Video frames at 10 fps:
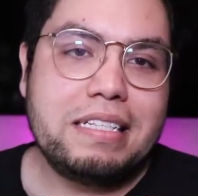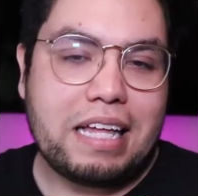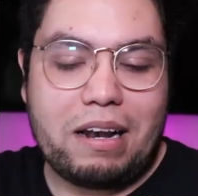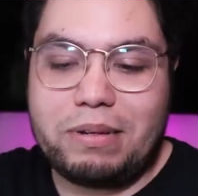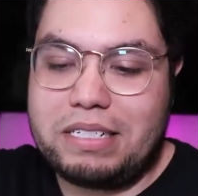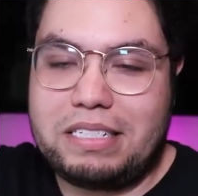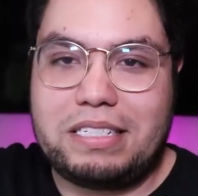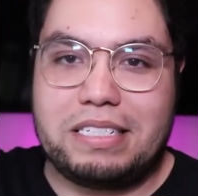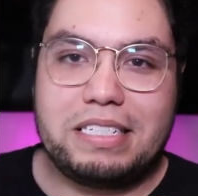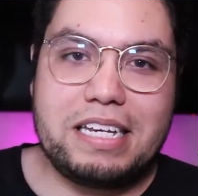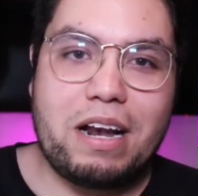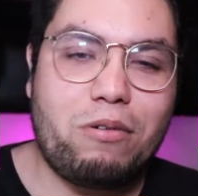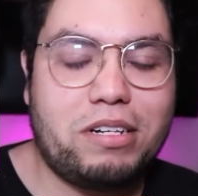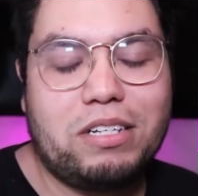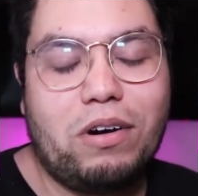Tal vez sí en
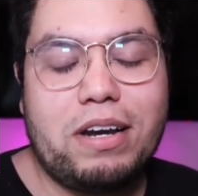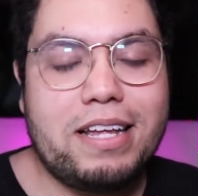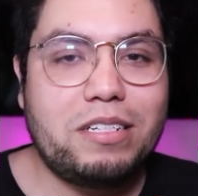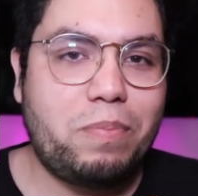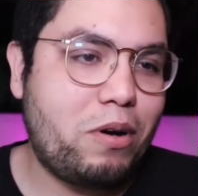algunas aerolíneas,